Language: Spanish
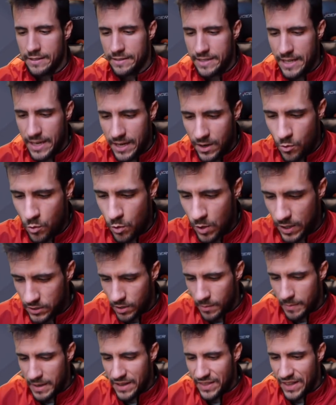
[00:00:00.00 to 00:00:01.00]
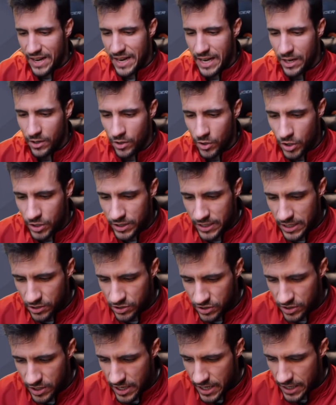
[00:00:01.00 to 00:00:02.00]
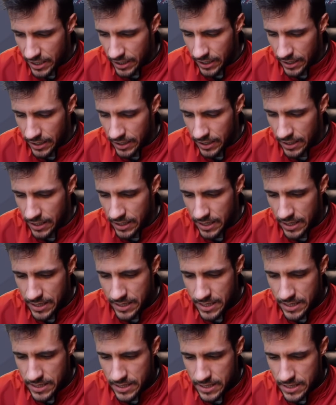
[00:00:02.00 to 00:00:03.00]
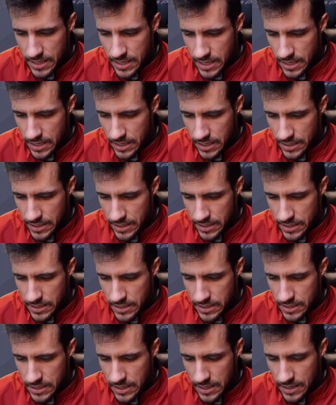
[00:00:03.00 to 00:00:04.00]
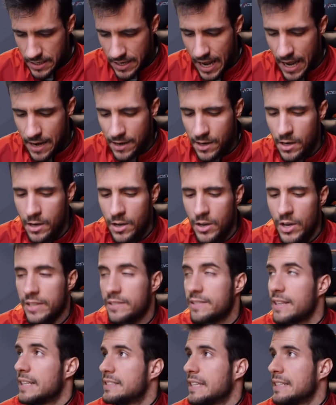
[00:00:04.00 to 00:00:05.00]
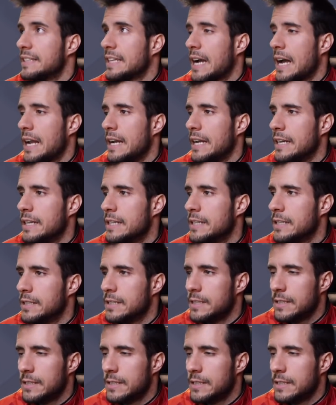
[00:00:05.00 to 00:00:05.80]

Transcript: Tiene 4.000 de negro. ¿Dónde los tiene? Leyenda, leyenda... Nah, no no me interesa atacarle.